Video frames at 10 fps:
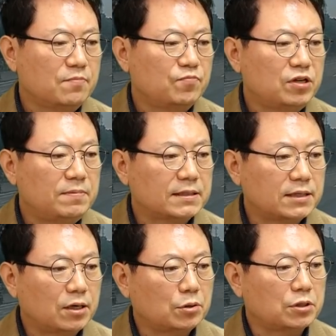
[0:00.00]

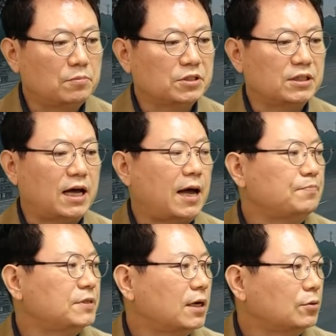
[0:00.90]
불박차가 더 잘못이다.
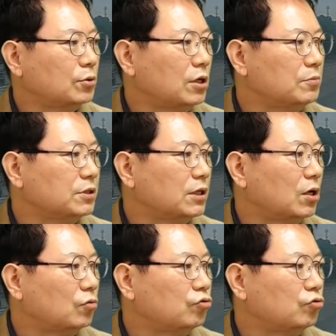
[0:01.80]
앞차가 더 잘못이다.